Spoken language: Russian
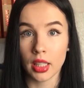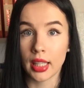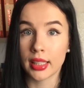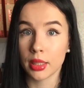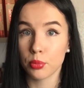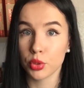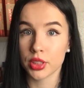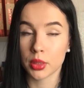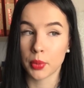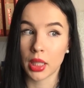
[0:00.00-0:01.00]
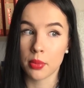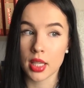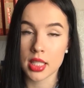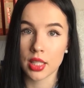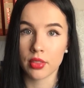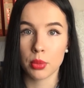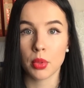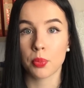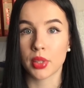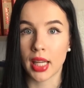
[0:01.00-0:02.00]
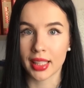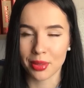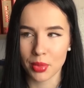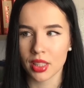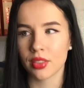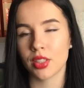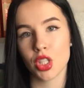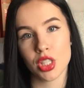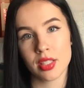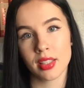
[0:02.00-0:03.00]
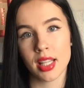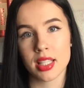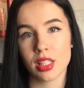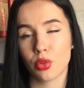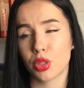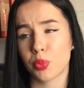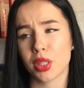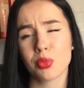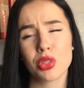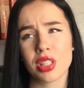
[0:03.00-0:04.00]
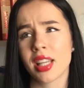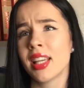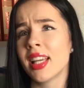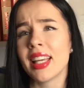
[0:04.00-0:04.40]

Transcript: И это и будет моими основными планами на 2019 год, потому что